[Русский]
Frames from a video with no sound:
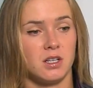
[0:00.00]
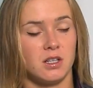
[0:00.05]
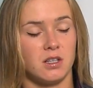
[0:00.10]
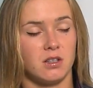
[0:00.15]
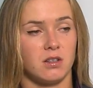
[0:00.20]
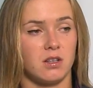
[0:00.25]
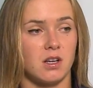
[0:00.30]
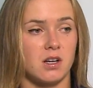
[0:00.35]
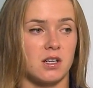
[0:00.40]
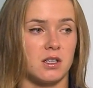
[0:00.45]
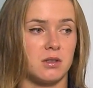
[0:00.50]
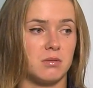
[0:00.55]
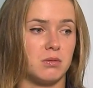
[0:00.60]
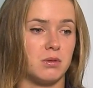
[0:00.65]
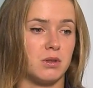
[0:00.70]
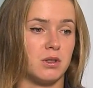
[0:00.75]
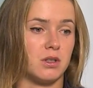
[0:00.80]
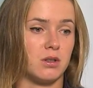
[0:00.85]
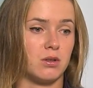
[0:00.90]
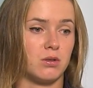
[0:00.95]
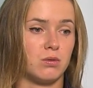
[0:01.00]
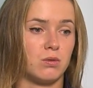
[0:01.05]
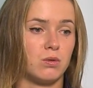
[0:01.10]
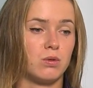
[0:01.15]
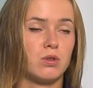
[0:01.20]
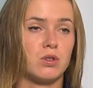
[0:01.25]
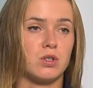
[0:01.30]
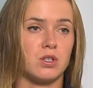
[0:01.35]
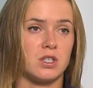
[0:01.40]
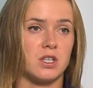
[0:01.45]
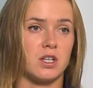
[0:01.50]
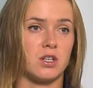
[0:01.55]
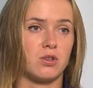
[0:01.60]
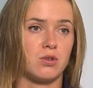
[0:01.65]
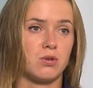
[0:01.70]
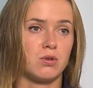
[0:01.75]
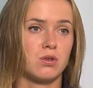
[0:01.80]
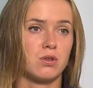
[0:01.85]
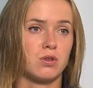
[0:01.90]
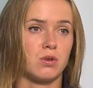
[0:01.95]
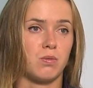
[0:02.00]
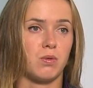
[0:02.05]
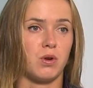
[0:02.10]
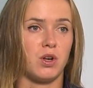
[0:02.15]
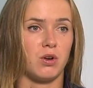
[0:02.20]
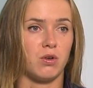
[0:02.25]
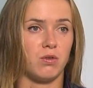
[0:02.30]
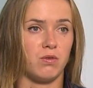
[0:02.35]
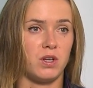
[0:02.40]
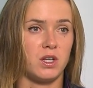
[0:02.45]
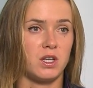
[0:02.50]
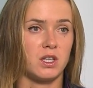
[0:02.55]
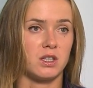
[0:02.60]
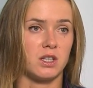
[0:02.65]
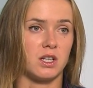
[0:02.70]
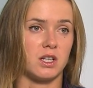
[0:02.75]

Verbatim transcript: я как бы лучше себя чувствую, более уверенно.